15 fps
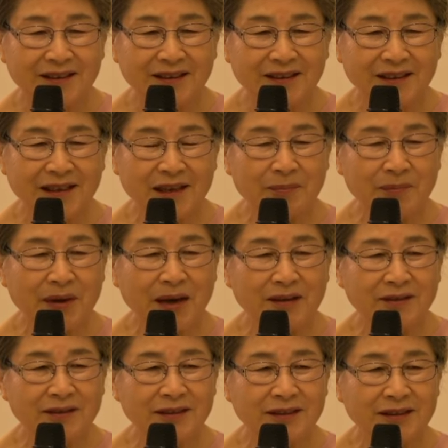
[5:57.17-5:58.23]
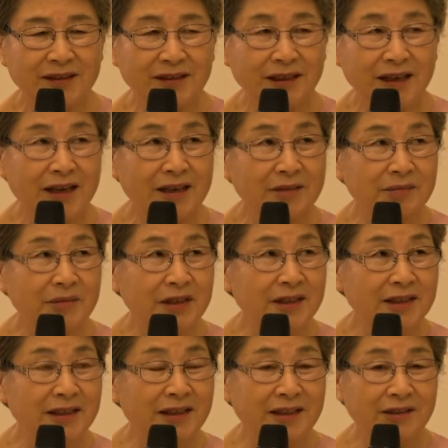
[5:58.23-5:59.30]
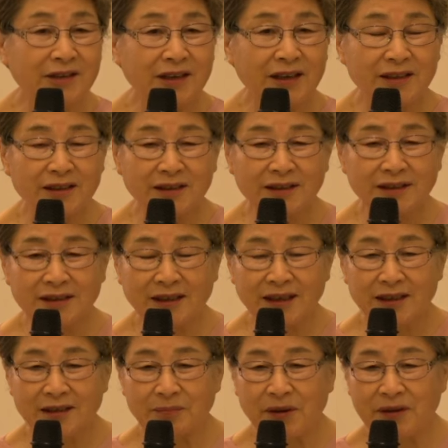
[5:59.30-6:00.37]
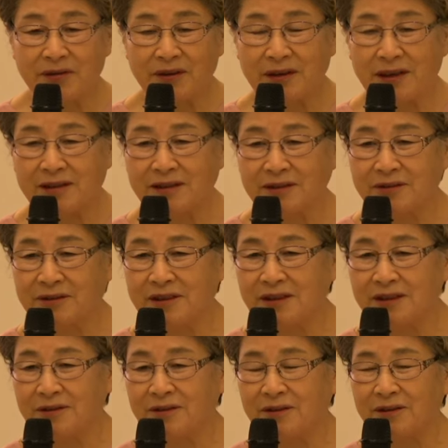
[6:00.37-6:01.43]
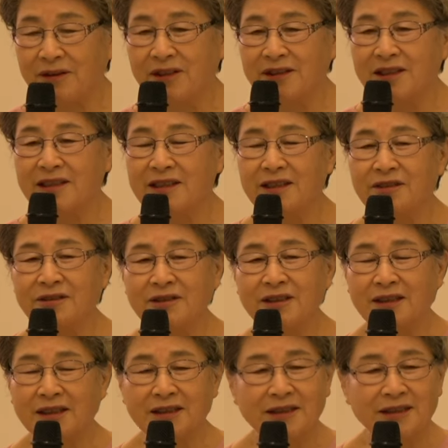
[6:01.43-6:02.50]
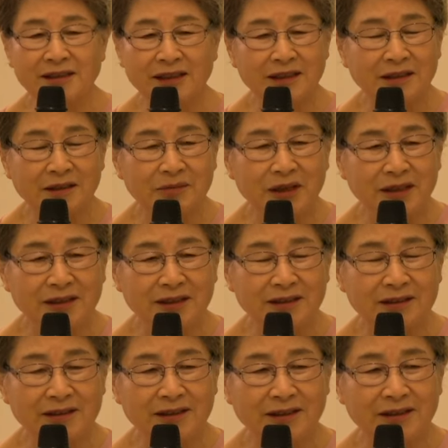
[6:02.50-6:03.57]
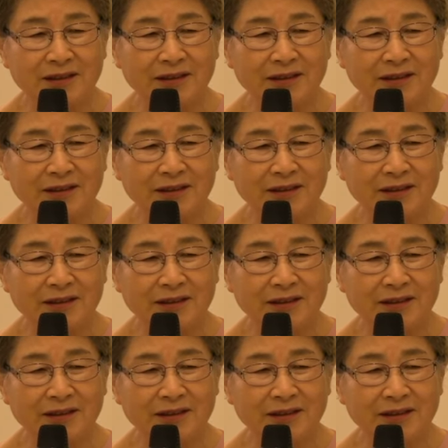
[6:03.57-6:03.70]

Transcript: 예, 바울은 남이 설교하는 거 잘 배워가지고 듣고 설교 잘하는 사람이 아니었어요.